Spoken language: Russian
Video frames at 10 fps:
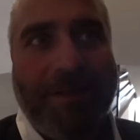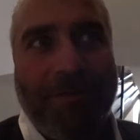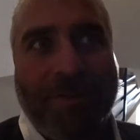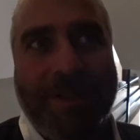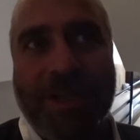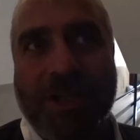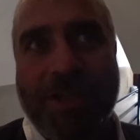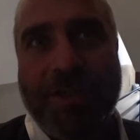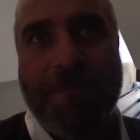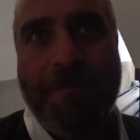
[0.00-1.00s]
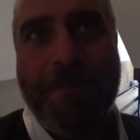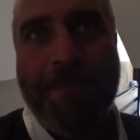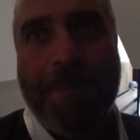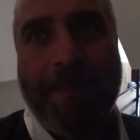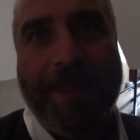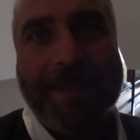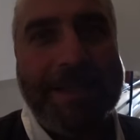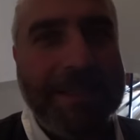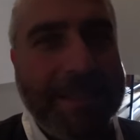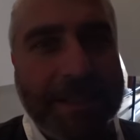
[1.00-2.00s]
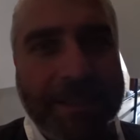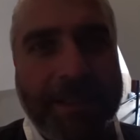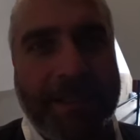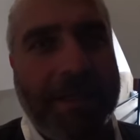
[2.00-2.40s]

То есть даже сантехники